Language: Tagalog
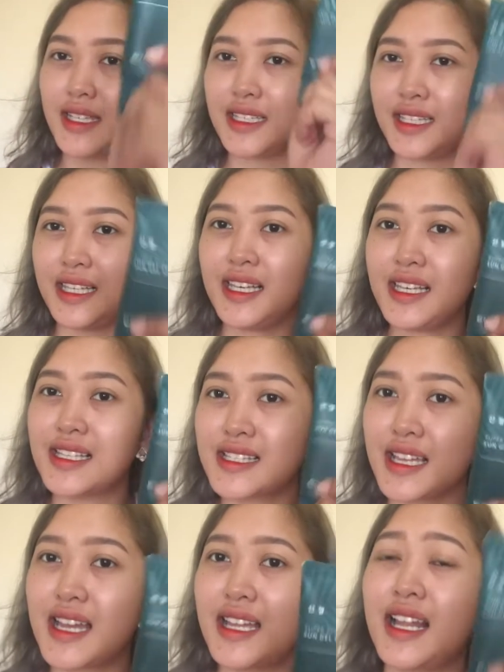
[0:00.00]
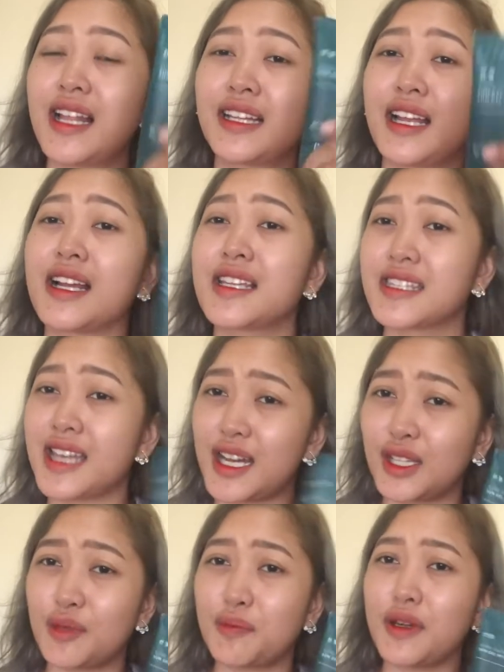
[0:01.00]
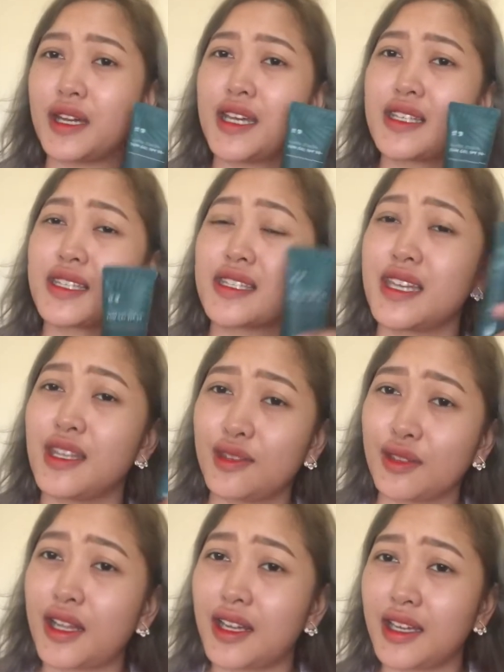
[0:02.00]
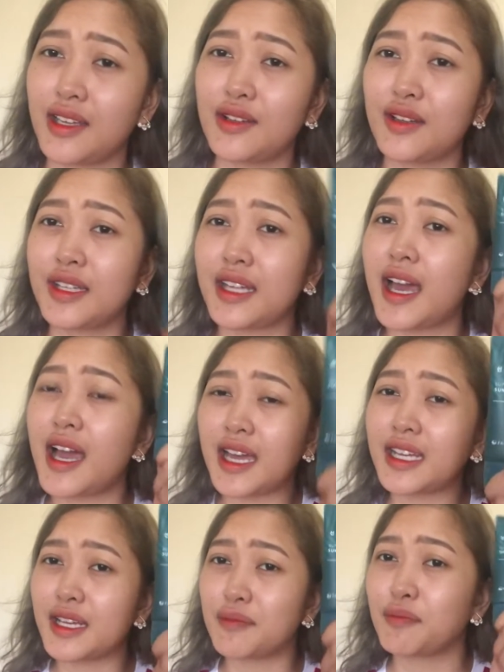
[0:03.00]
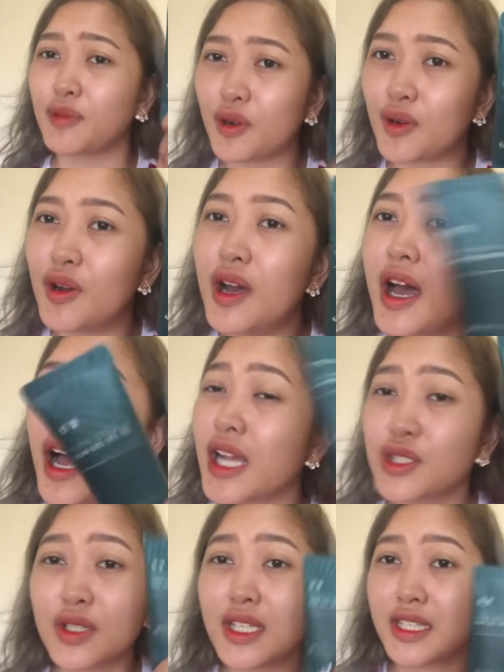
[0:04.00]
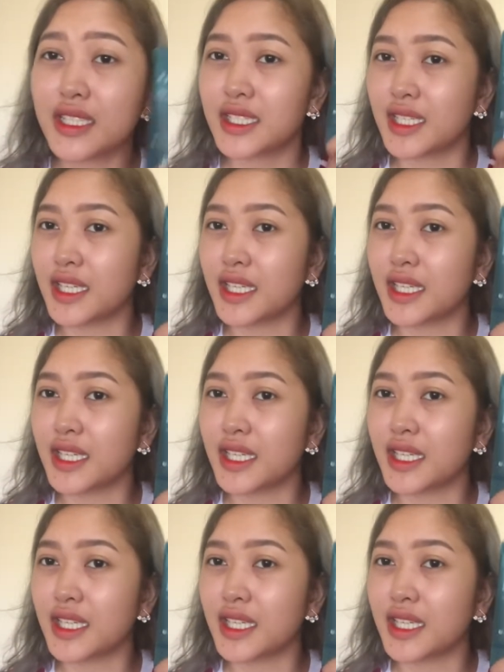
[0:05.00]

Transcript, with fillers: Nag-iisa na lang talaga. Sakto pa guys kasi ito talaga yung hinahanap ko. Actually, hindi siya